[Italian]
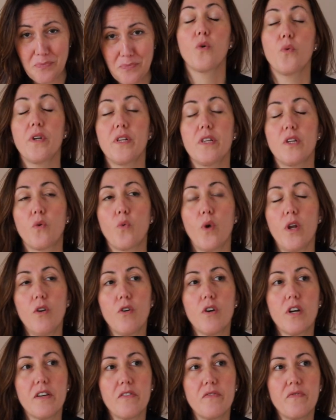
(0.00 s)
Quindi
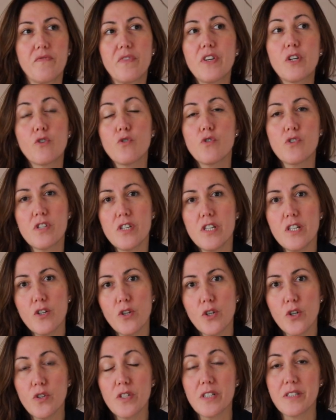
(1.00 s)
quello che vi consiglio
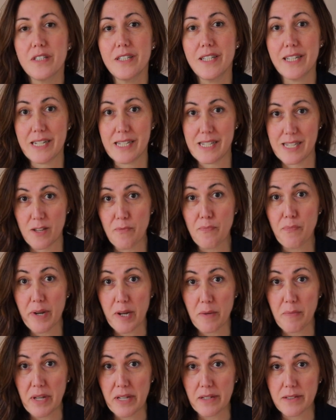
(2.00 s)
io di tenere sempre
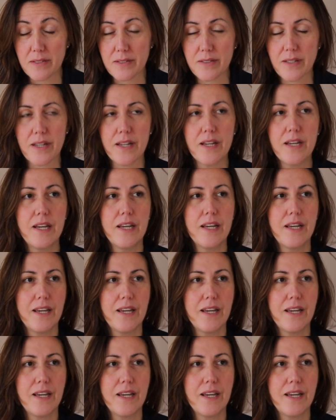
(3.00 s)
a mente è